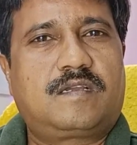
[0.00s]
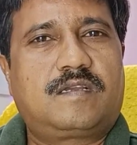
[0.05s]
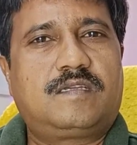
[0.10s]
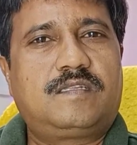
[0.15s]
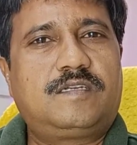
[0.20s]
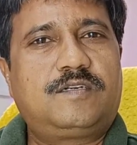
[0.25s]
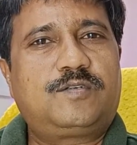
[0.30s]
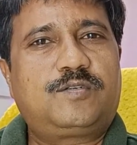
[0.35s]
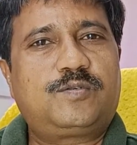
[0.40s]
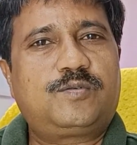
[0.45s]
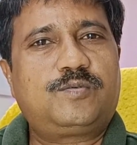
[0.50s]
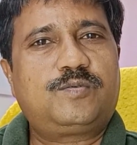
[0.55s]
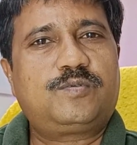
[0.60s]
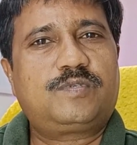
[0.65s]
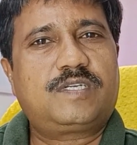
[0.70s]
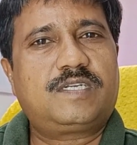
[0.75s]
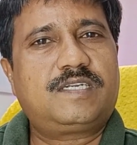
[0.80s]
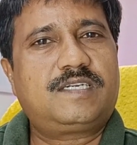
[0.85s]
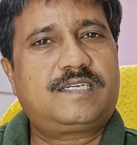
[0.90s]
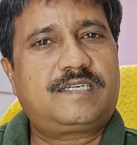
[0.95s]
गदर टू
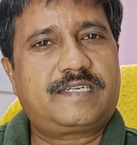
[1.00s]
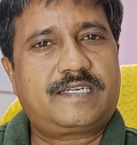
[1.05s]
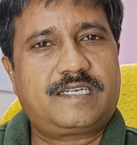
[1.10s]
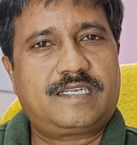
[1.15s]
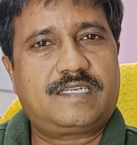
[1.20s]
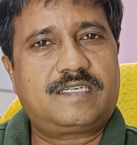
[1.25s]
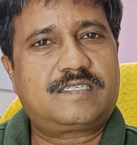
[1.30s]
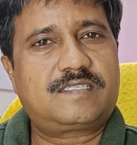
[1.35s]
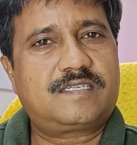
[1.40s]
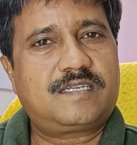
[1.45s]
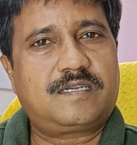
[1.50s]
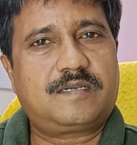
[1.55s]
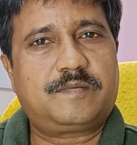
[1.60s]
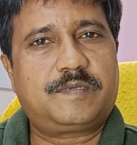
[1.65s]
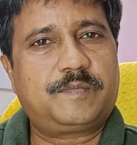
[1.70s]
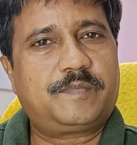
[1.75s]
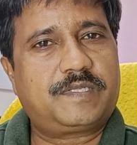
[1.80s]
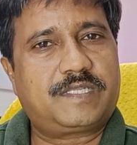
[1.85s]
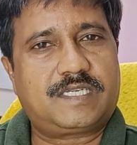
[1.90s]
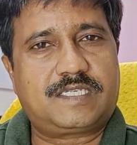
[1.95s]
के ट्रेलर से
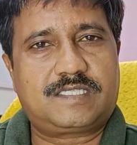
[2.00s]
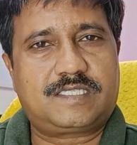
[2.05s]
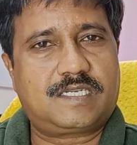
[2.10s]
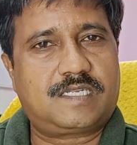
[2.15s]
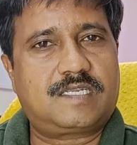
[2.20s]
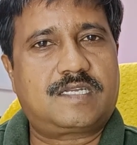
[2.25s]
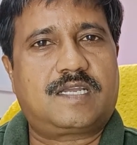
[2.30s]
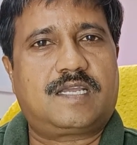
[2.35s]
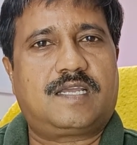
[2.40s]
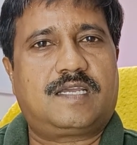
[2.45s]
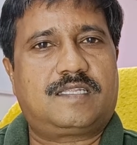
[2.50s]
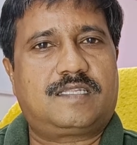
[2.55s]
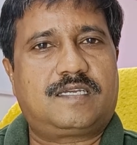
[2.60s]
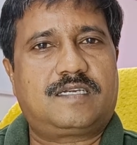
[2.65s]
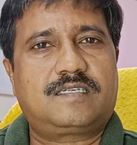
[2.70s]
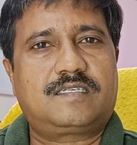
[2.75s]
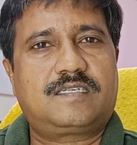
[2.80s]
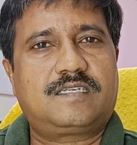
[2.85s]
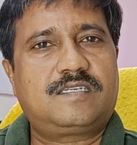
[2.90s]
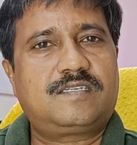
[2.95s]
हमें पता चल गया
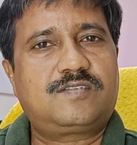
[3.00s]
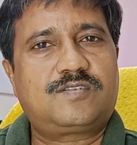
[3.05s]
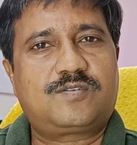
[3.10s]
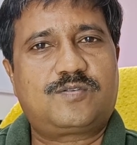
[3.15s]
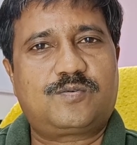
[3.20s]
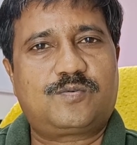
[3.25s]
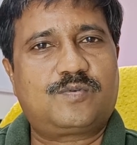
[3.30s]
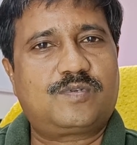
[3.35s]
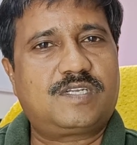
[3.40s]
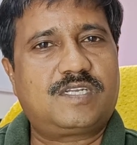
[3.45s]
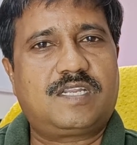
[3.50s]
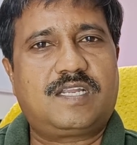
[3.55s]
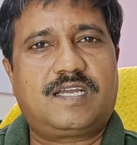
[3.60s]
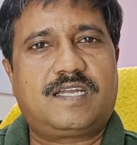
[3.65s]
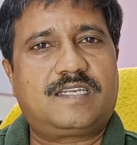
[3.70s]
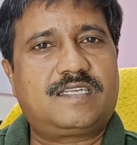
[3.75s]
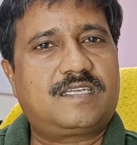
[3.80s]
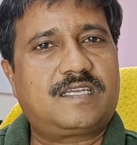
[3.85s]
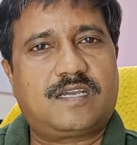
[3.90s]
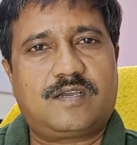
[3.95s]
था कि स्टोरी
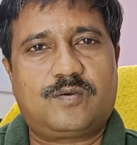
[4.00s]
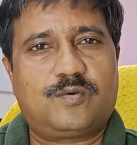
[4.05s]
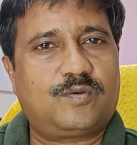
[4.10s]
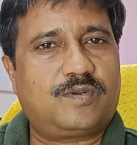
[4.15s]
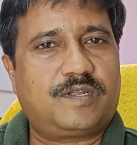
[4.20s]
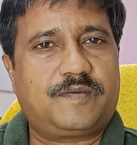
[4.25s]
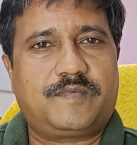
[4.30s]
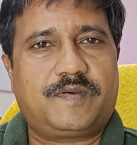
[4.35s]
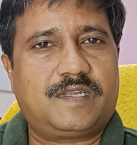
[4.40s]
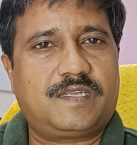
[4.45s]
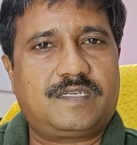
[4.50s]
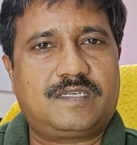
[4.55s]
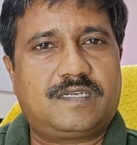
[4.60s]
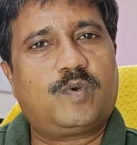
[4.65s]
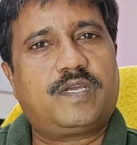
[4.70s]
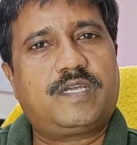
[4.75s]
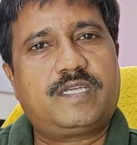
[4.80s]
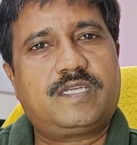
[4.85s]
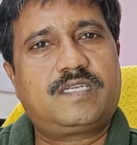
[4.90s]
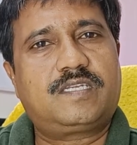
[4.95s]
लाइन क्या होने वाली
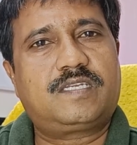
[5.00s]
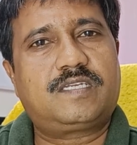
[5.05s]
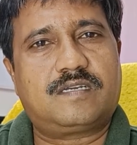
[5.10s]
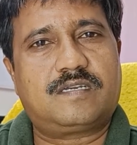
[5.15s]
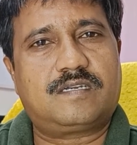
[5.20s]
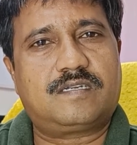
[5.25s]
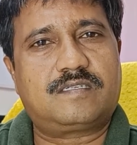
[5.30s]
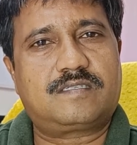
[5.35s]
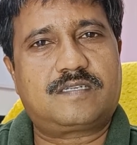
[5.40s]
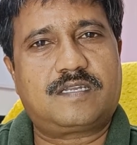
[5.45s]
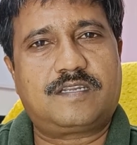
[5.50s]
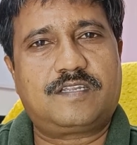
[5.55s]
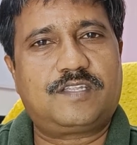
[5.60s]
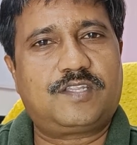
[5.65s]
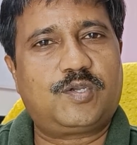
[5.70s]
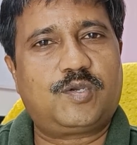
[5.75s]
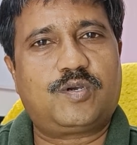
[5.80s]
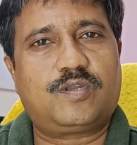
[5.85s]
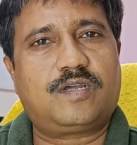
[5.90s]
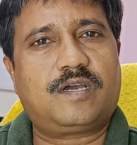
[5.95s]
वही सनी
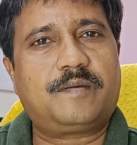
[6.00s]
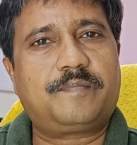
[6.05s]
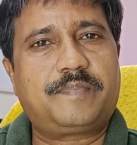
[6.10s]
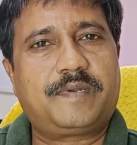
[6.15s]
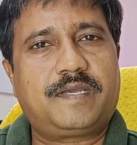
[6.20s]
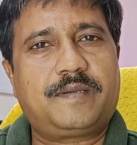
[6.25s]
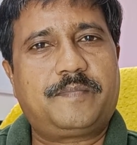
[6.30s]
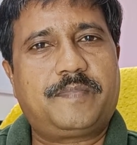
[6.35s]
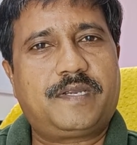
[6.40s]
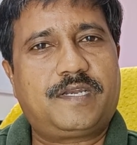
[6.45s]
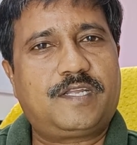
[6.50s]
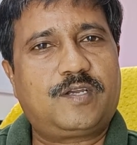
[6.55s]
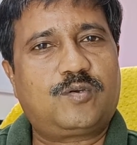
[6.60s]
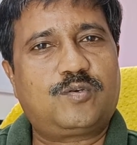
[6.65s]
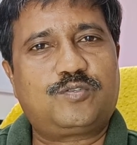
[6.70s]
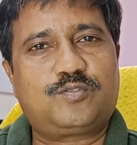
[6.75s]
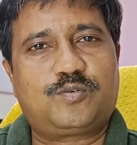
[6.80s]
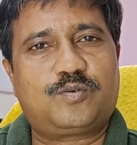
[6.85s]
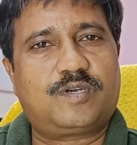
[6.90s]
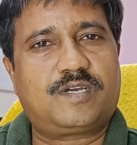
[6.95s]
देओल अपने बेटे
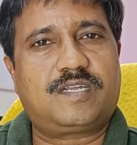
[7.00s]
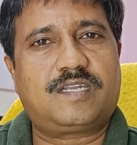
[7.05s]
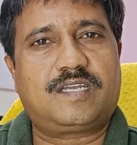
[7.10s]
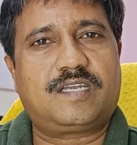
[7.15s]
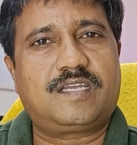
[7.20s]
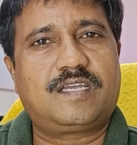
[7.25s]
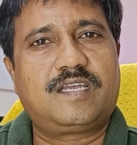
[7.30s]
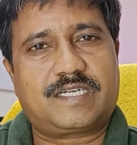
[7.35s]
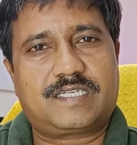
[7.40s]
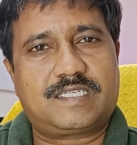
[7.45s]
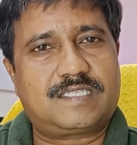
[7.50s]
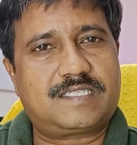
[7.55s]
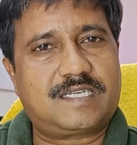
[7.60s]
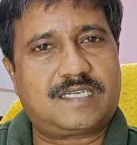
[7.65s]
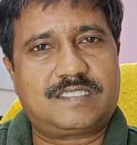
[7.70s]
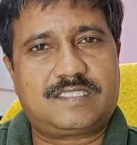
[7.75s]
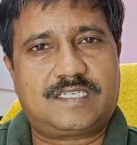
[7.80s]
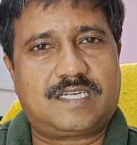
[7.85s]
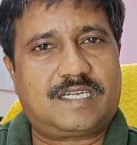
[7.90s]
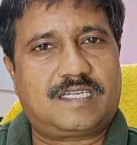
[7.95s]
को छुड़ाने
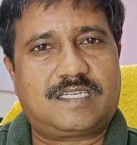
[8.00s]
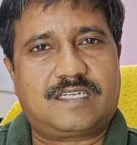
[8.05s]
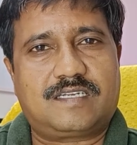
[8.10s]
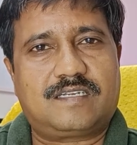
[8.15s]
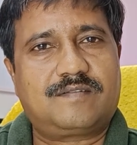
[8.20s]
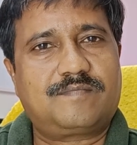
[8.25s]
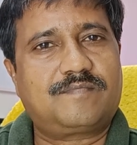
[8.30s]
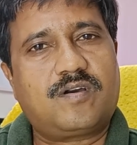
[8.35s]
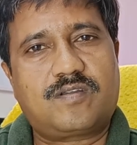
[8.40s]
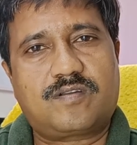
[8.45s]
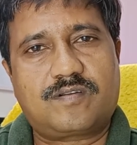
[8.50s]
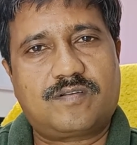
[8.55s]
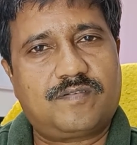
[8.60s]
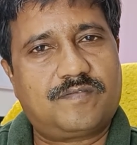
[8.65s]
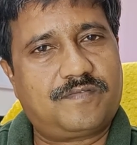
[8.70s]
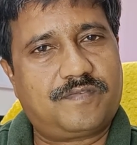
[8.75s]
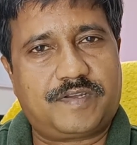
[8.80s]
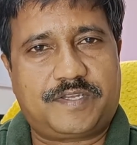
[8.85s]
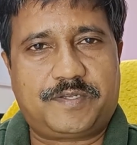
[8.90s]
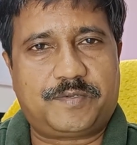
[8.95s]
पाकिस्तान जाएंगे और
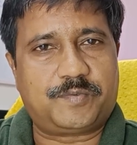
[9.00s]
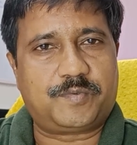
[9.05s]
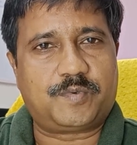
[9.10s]
वही